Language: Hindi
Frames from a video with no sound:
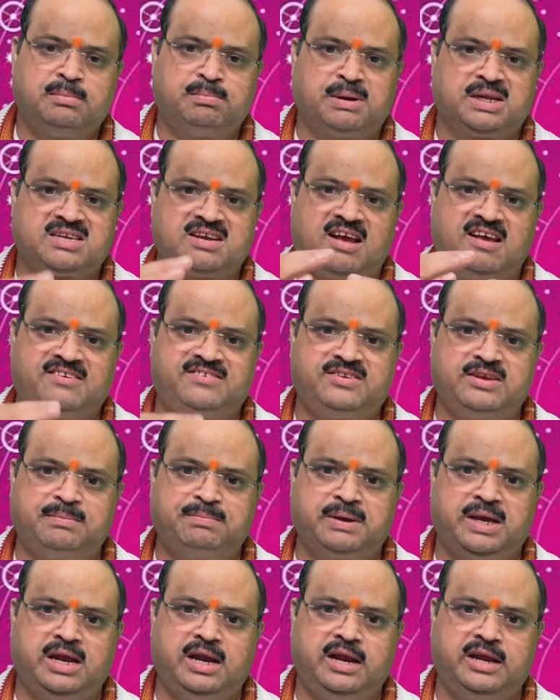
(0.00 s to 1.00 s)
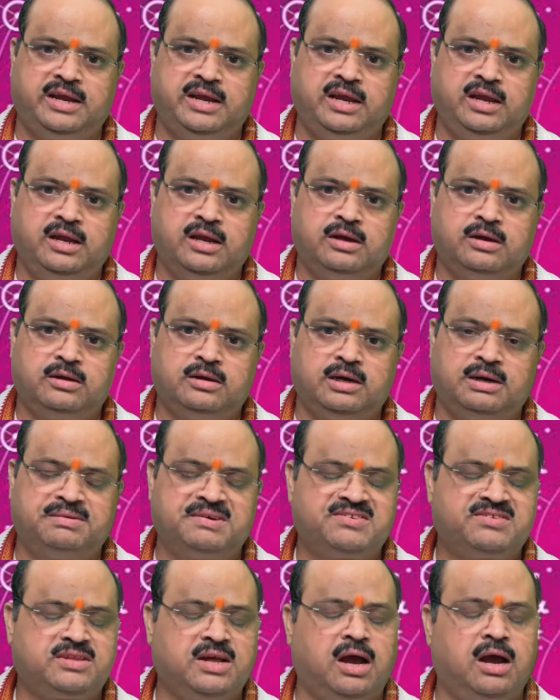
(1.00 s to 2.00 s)
पचास से पहले की
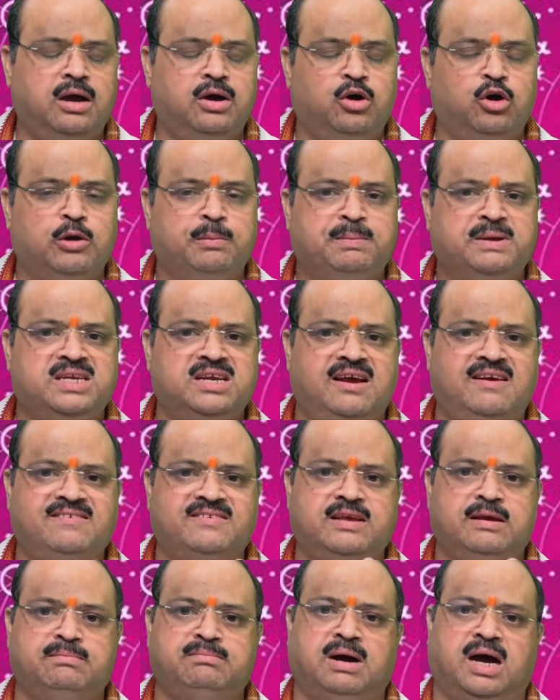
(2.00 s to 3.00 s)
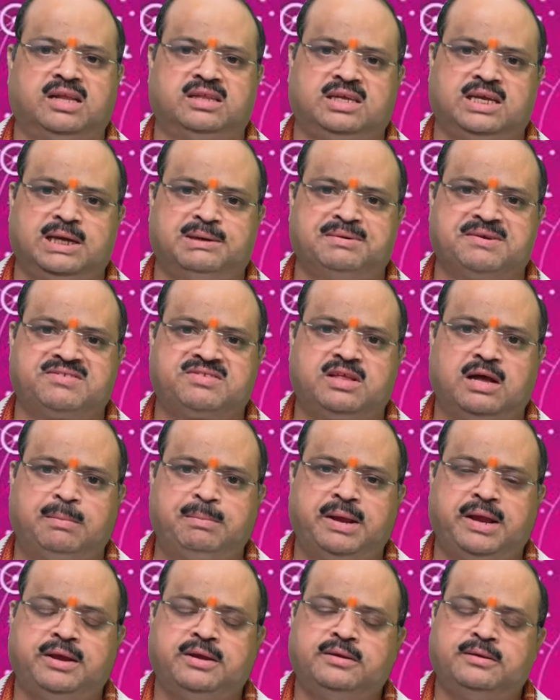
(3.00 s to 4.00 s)
अवस्था और पचास के बाद की अवस्था
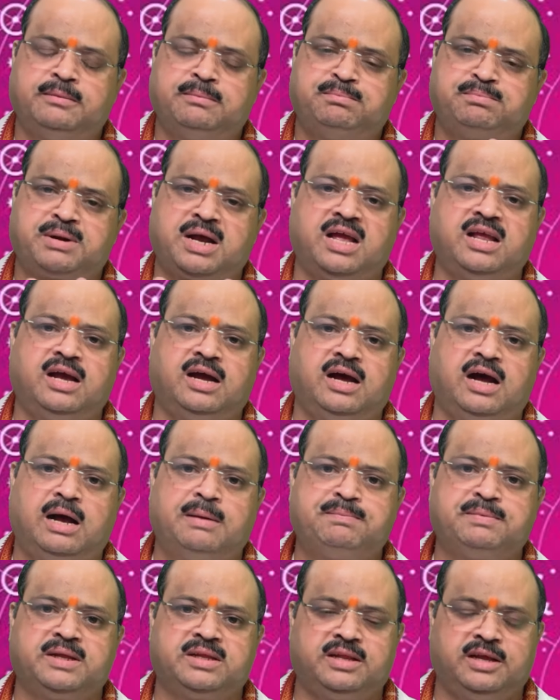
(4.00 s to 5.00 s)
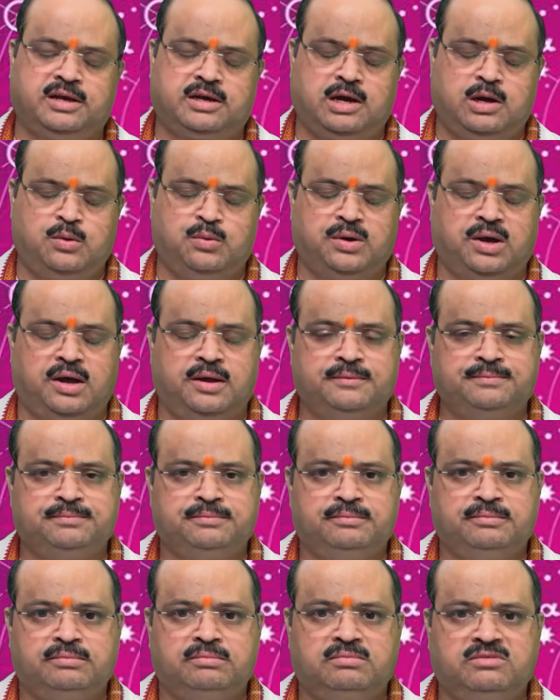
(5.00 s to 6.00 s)
में प्रायः आपने देखा होगा
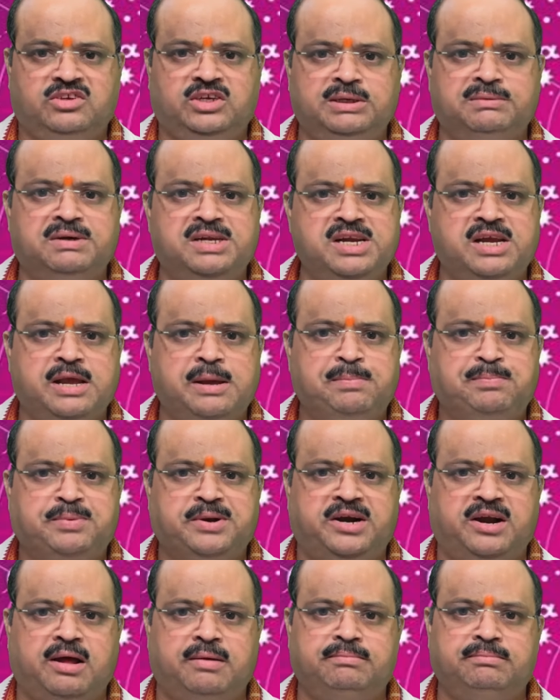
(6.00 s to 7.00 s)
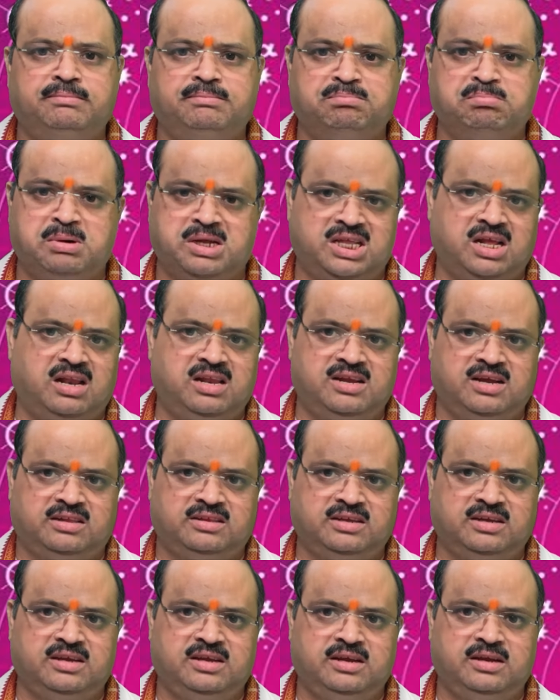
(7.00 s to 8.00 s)
जीवन के परिणाम बदल
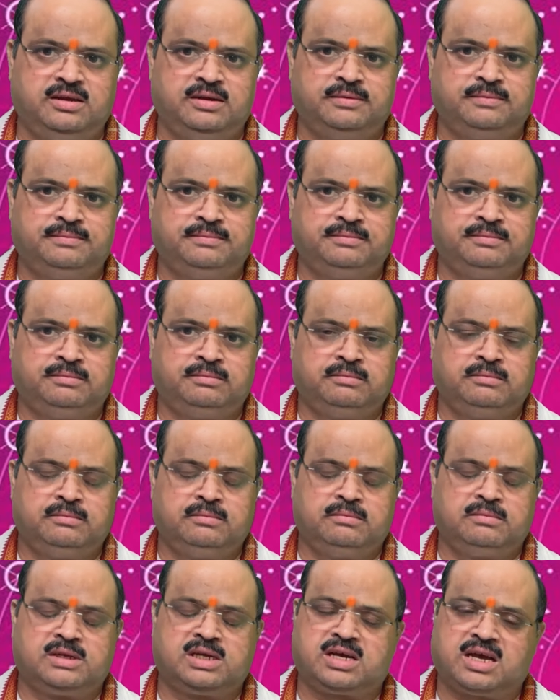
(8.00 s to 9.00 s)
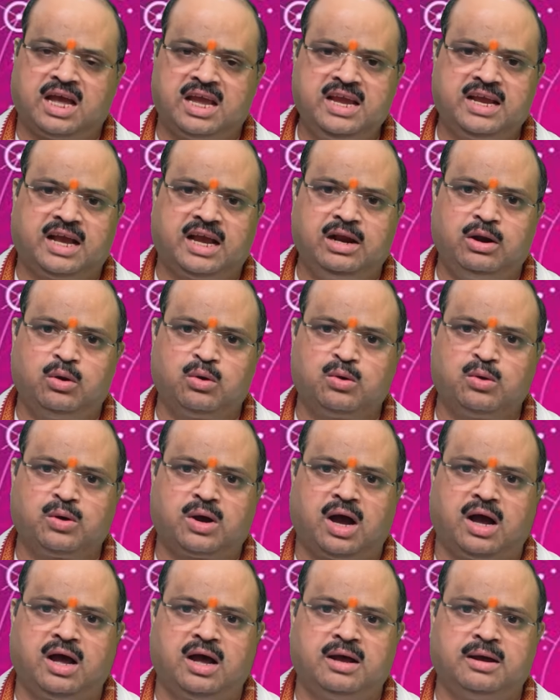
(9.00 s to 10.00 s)
जाते हैं कई कई लोगों
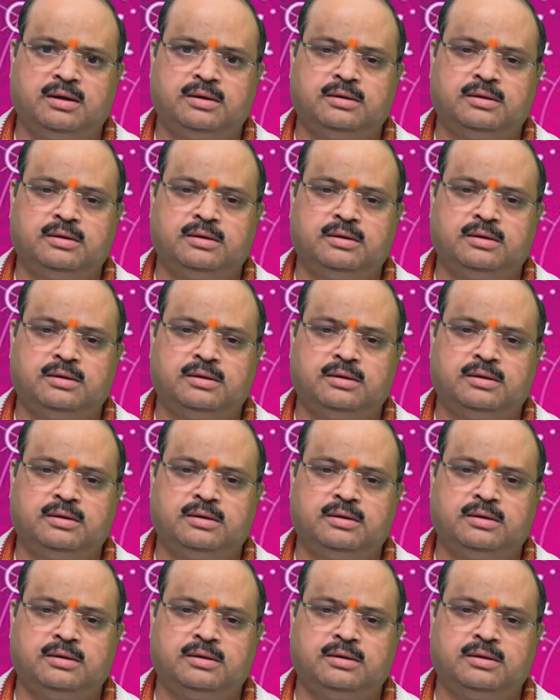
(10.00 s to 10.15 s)
का